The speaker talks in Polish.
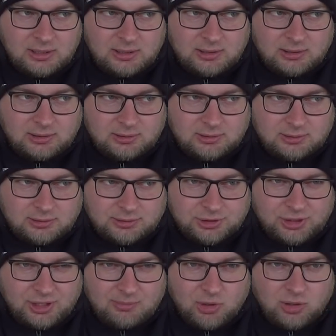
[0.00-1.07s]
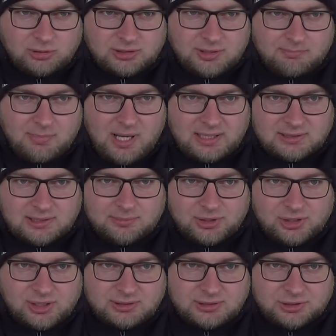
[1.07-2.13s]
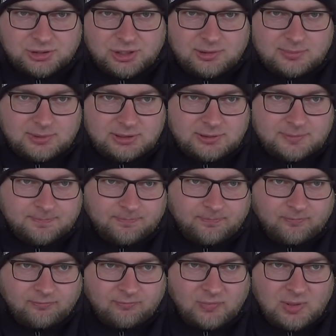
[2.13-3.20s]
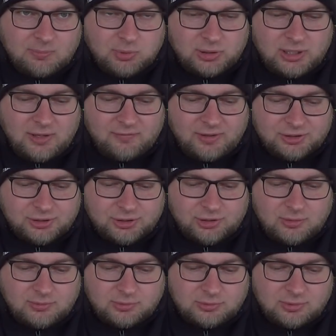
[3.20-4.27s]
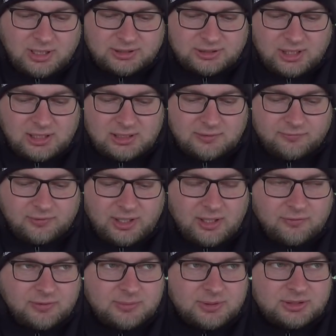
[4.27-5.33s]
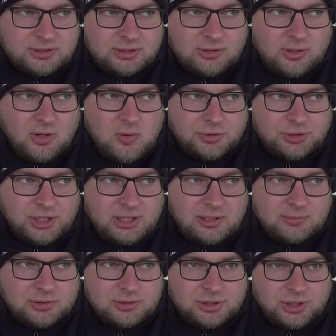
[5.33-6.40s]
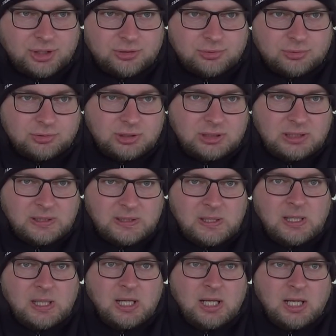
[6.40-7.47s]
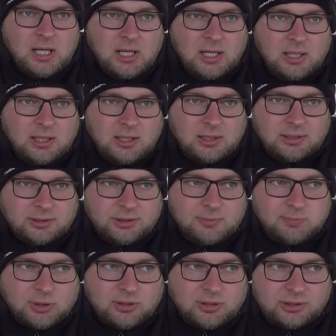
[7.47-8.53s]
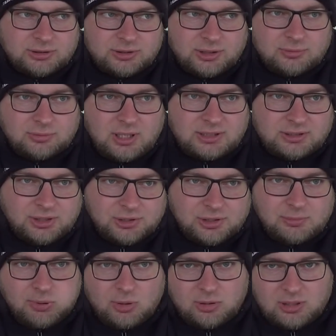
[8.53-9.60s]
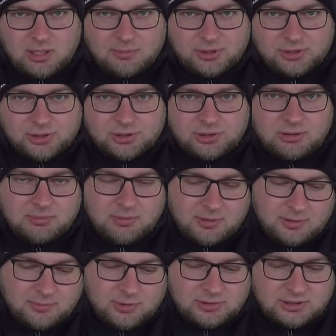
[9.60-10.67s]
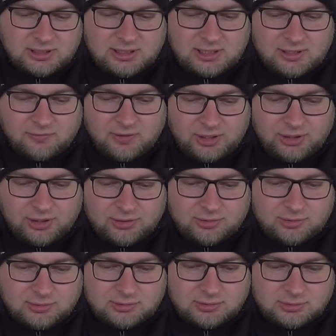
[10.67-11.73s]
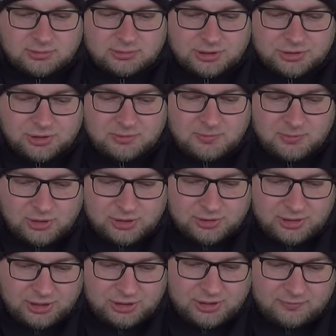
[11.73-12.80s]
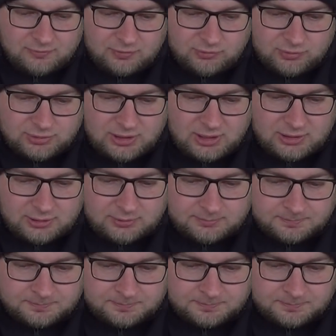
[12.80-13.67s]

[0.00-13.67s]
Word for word: E, gdzieś tam końcem marca myślę zaczniemy mm, podawać tą kurację Atem no około 7 do 10 dni e, i pod koniec tej kuracji, jeśli pogoda będzie się głębiej będą rozlatane fajnie, to zaczniemy myśleć o jakichś tam wywózkach.